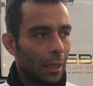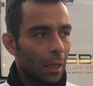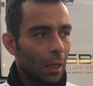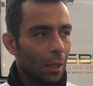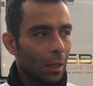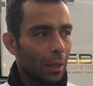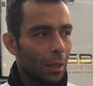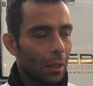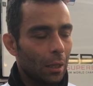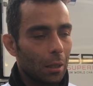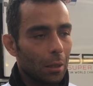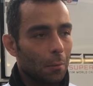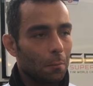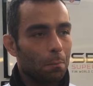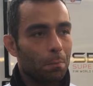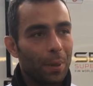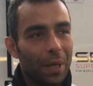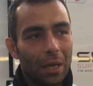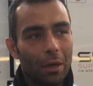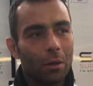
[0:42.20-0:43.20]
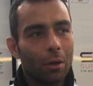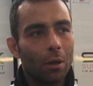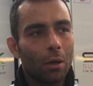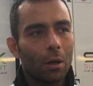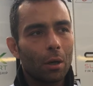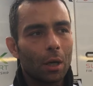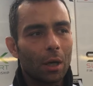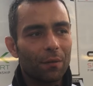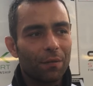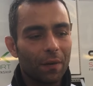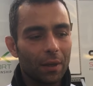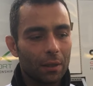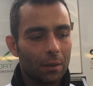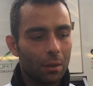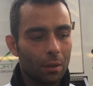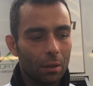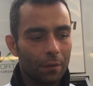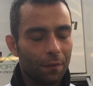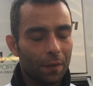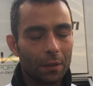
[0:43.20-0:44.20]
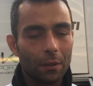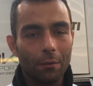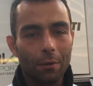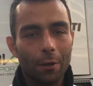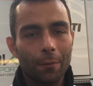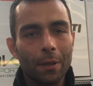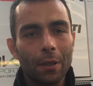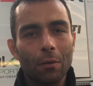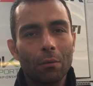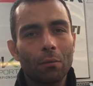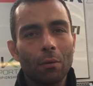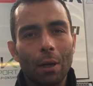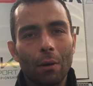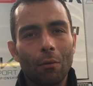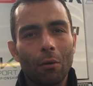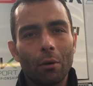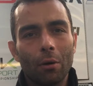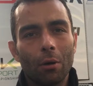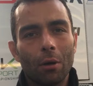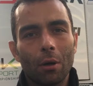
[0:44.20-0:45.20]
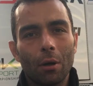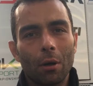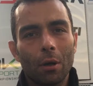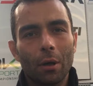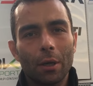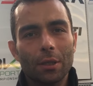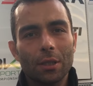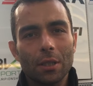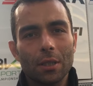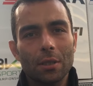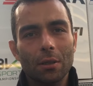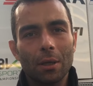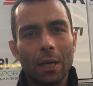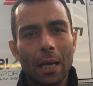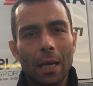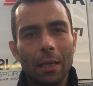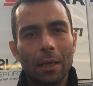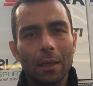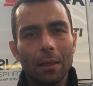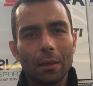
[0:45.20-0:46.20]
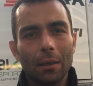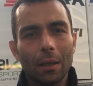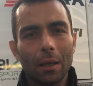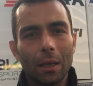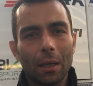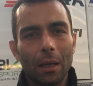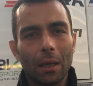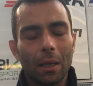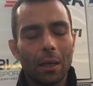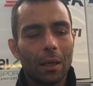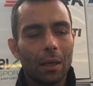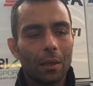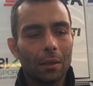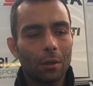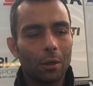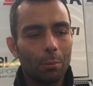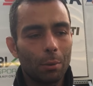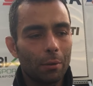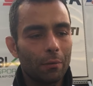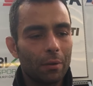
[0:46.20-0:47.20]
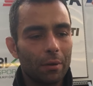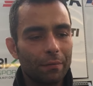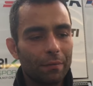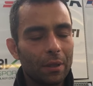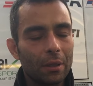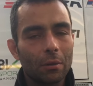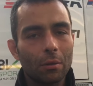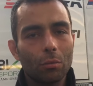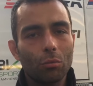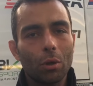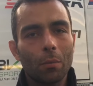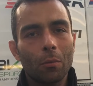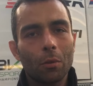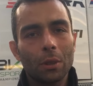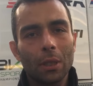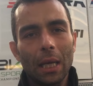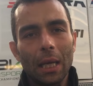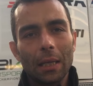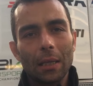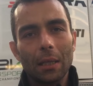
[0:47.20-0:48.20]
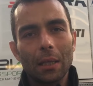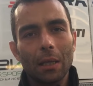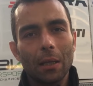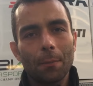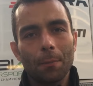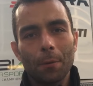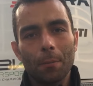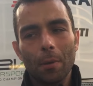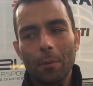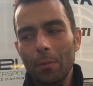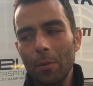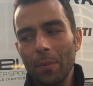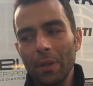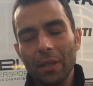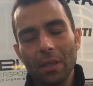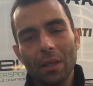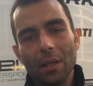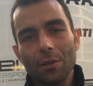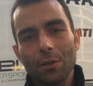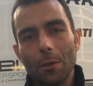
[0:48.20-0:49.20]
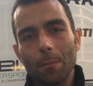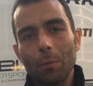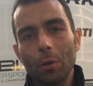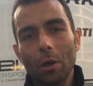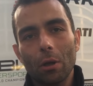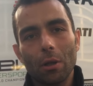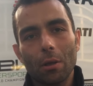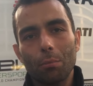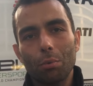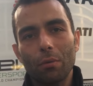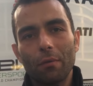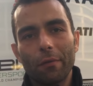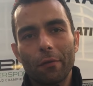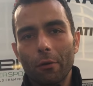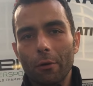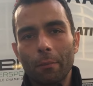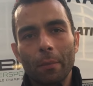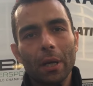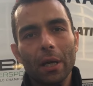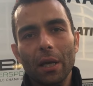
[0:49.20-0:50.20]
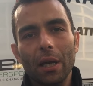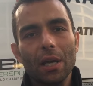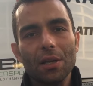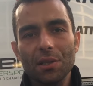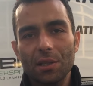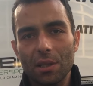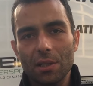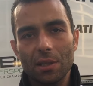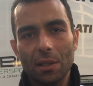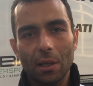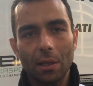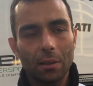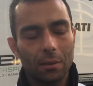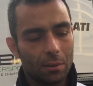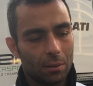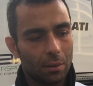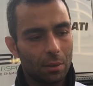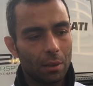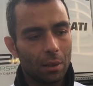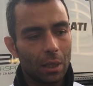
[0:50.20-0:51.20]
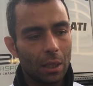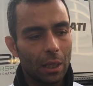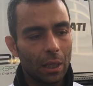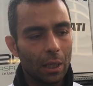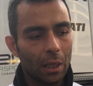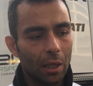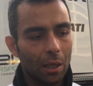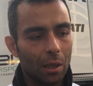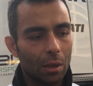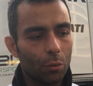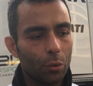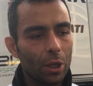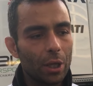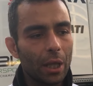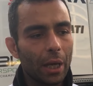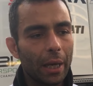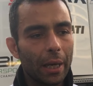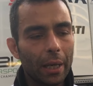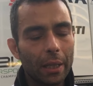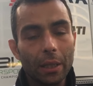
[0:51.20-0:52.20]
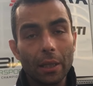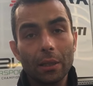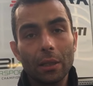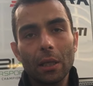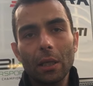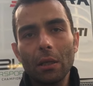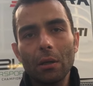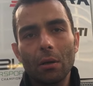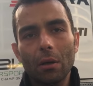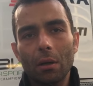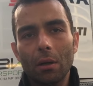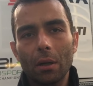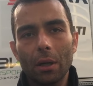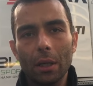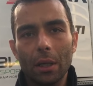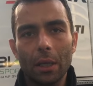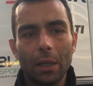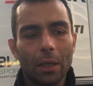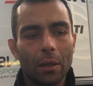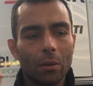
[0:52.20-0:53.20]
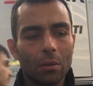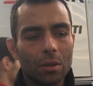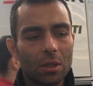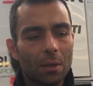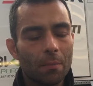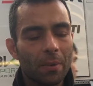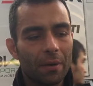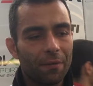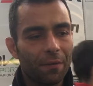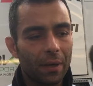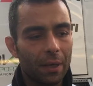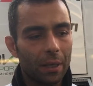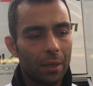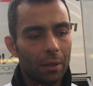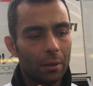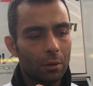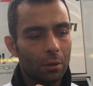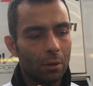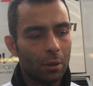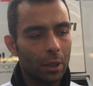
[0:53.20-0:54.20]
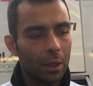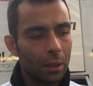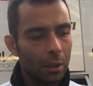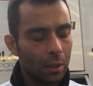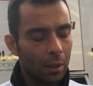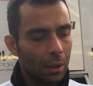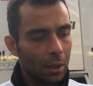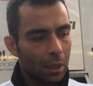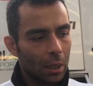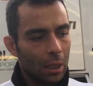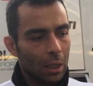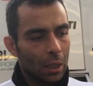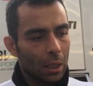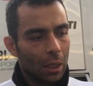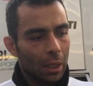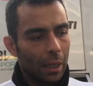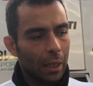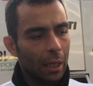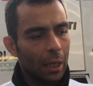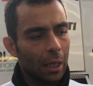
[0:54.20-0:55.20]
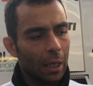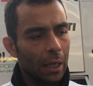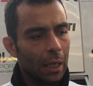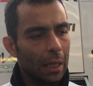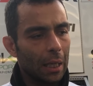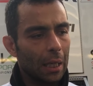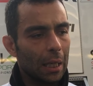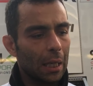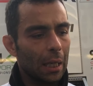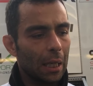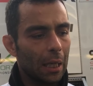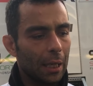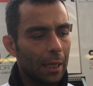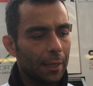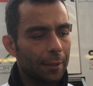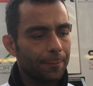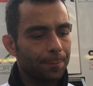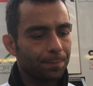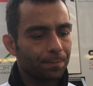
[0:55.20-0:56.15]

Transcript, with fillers: e Pecco ha fatto, ha fatto, veramente un lavoro eccezionale, e dopo aver vinto due mondiali probabilmente adesso è il pilota più in forma che esiste. E eh, guida da Dio, eh, non sembra fare errori. E